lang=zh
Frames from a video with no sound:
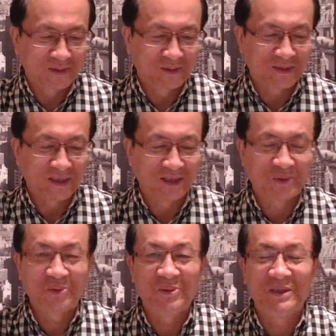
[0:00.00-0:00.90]
这个
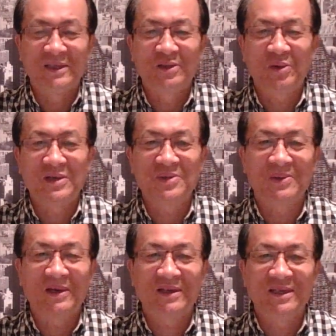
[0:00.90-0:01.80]
据一些传
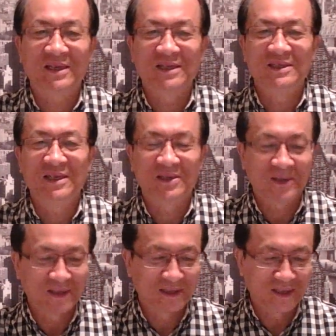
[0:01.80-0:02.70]
说啊，也给他介
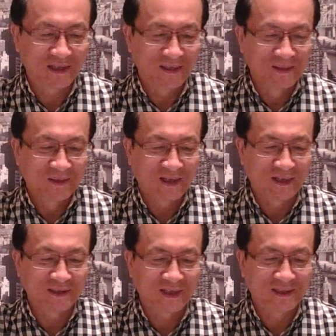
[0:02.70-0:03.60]
绍一些
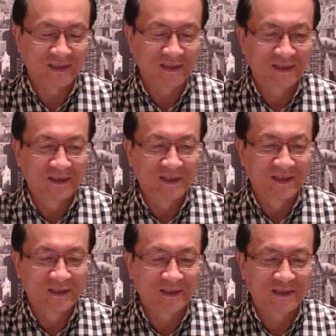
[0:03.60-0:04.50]
好像是
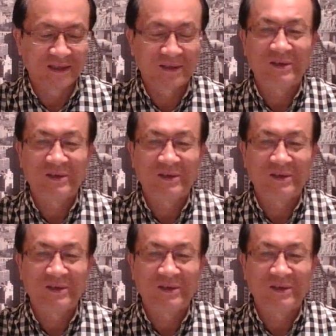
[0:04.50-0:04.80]
这些